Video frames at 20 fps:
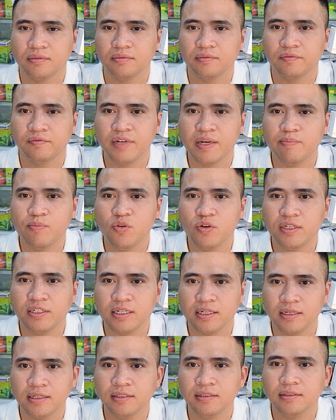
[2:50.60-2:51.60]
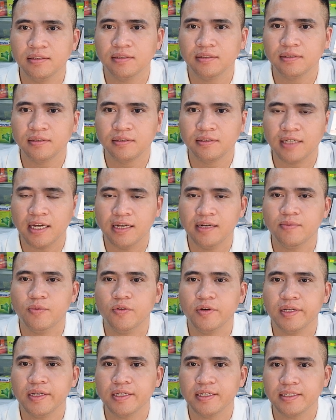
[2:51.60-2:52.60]
viêm mũi dị ứng chảy nước
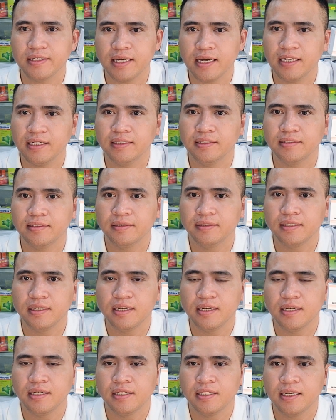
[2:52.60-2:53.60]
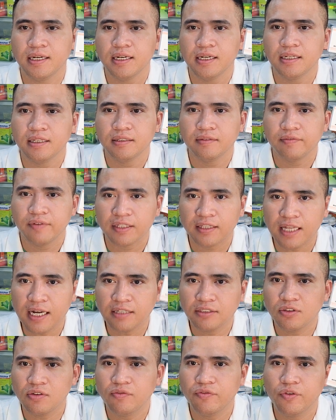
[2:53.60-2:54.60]
mũi nhé và
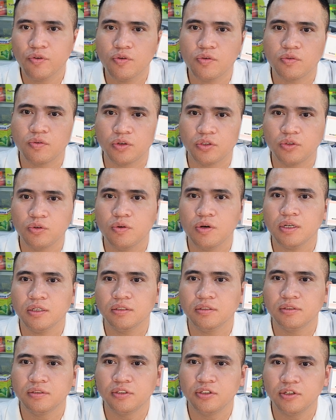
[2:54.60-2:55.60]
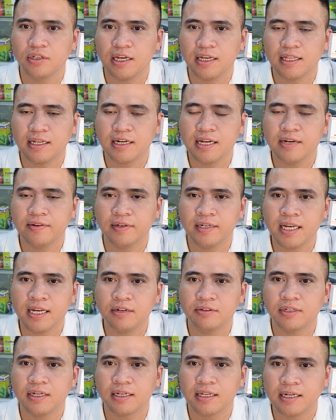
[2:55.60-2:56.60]
tác dụng phụ của thuốc noratadine và
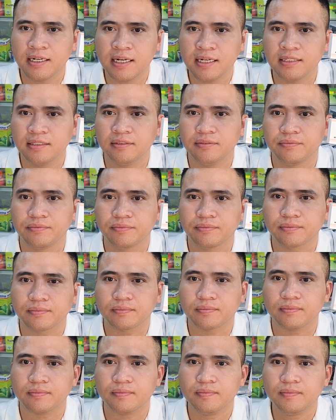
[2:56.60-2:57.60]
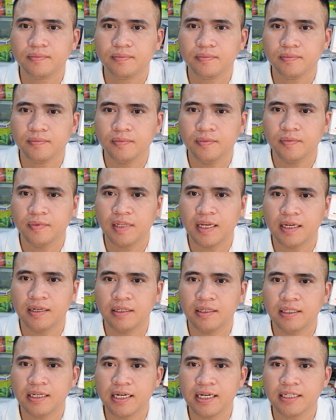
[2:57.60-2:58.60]
desloratadine là
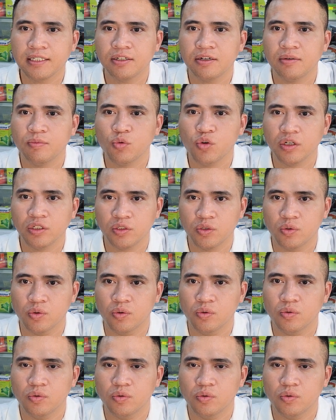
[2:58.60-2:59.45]
nó gây cho buồn ngủ